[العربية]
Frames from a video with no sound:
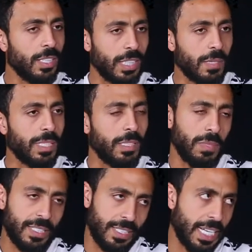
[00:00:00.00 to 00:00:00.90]
دايما
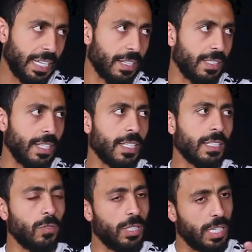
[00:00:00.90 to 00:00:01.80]
باستثناء اخر سنه
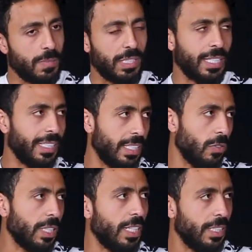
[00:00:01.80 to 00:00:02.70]
كنا دايما تاني
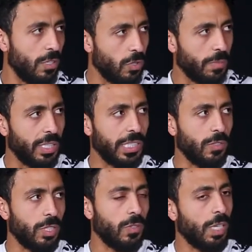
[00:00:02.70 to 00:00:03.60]
دوري تالت دوري رابع
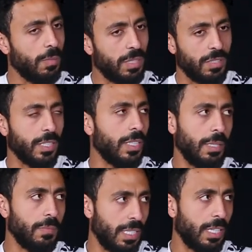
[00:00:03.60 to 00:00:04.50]
دوري ولعبنا
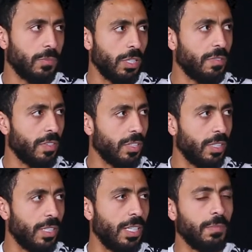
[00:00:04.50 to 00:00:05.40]
لعبنا ابطال
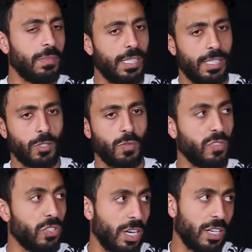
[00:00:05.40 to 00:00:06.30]
افريقيا لعبنا
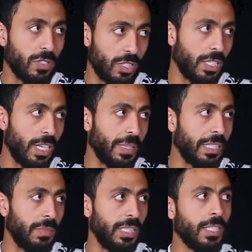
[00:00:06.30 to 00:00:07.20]
كونفدراليه وصلنا
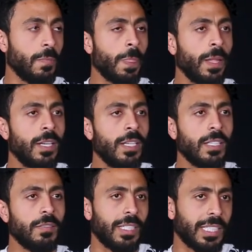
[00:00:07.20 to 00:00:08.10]
لاماكن بعيده
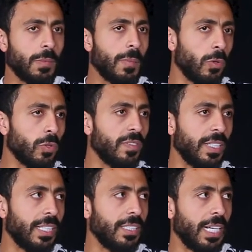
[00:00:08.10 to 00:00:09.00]
فانك تبقى موجود في
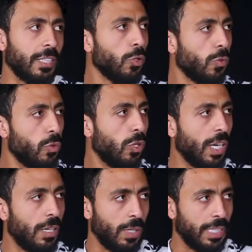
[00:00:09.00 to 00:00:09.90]
نادي عنده طموح
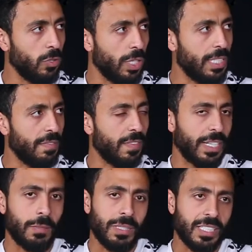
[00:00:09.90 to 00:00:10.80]
او عنده هدف
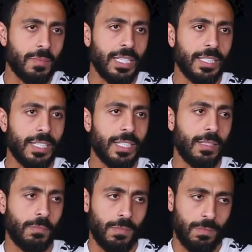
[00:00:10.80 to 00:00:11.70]
انا بالنسبه لي ده
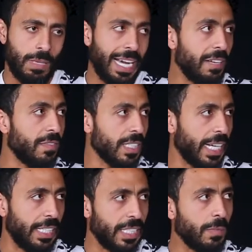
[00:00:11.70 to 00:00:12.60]
حافز
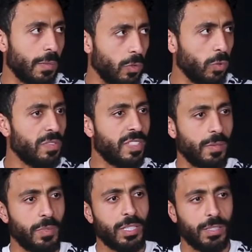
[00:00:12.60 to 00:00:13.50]
يخليني ابقى موجود في
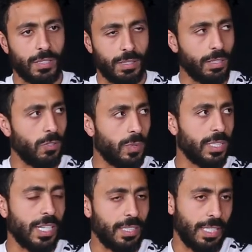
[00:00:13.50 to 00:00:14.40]
سيراميكا
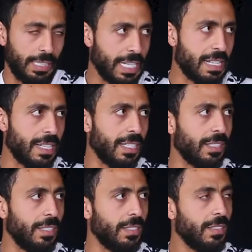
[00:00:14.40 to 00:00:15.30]
كليوباترا عن انديه تانية
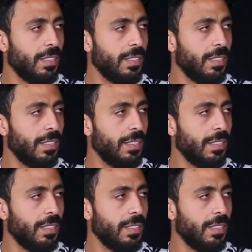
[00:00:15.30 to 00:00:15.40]
كتير